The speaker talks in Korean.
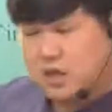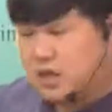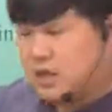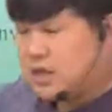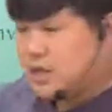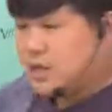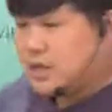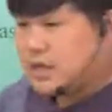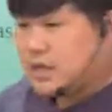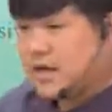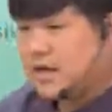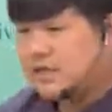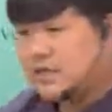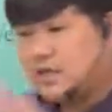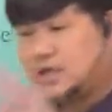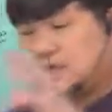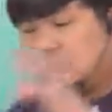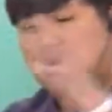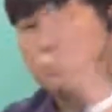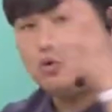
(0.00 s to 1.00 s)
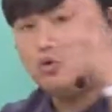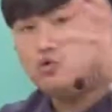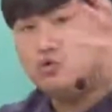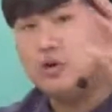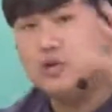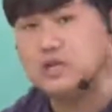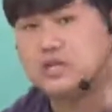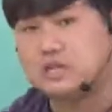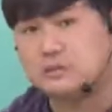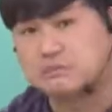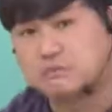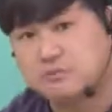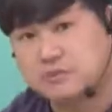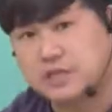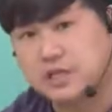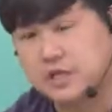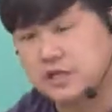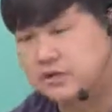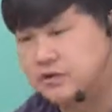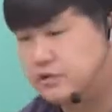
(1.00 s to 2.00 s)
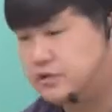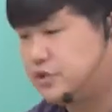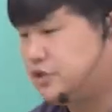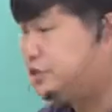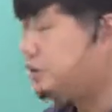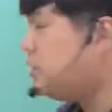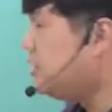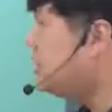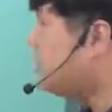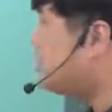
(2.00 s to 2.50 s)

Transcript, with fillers: 그러니까 하나라도 꼬투리를 잡으면 되는 거죠. 그래서